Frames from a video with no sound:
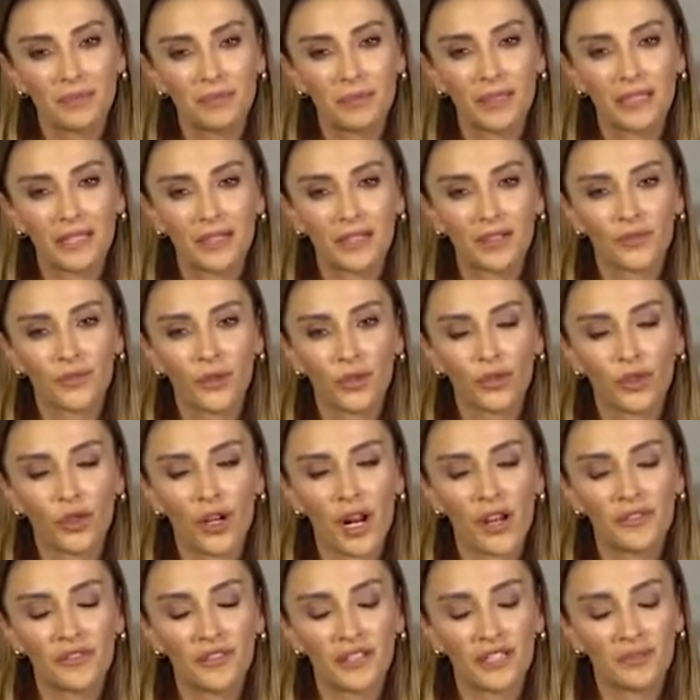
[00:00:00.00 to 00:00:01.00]
Bir takım
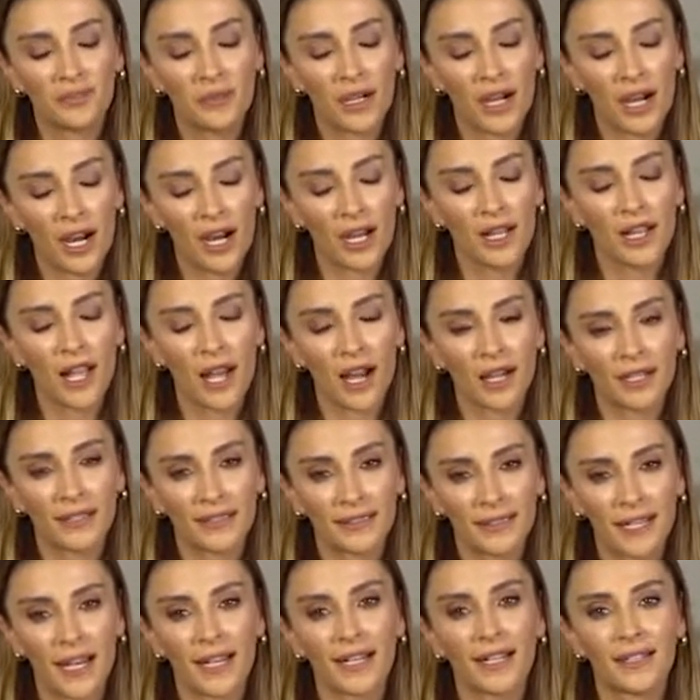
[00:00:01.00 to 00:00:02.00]
fotoğraflarımı hala
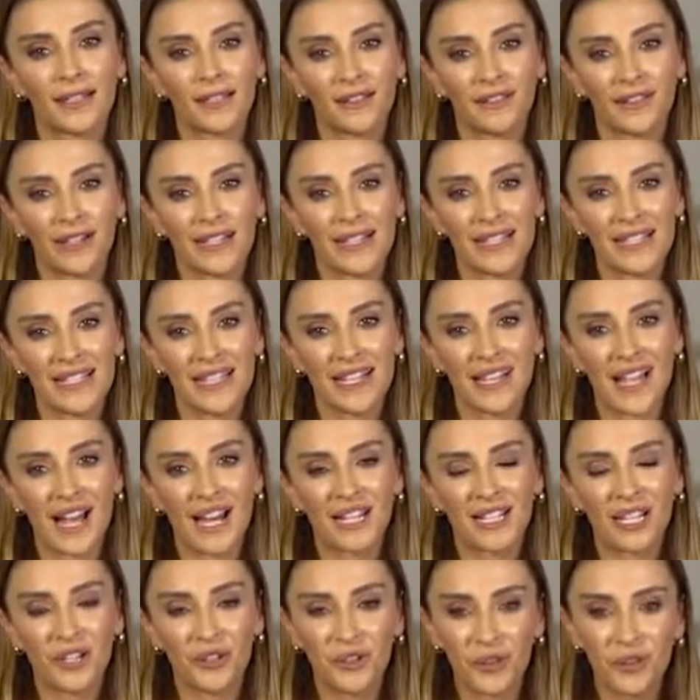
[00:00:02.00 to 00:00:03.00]
internette ve
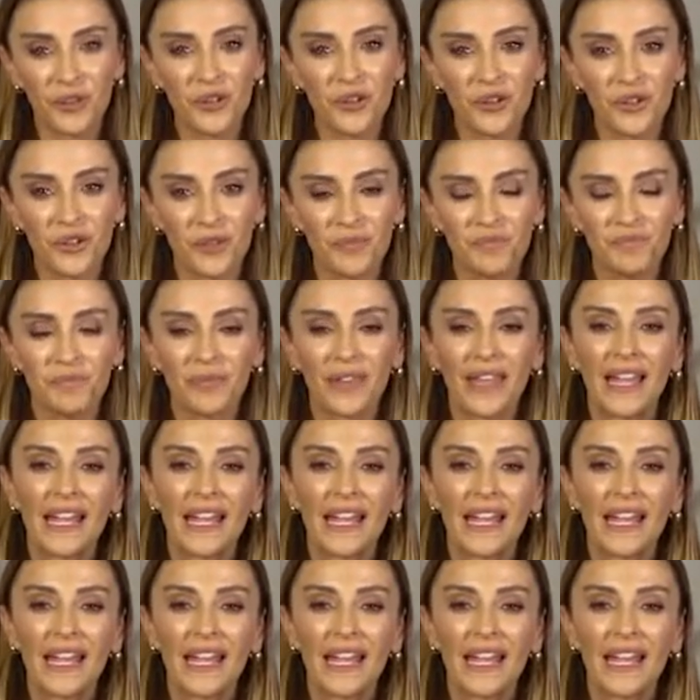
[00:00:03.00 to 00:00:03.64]
gazetelerde görüyorum.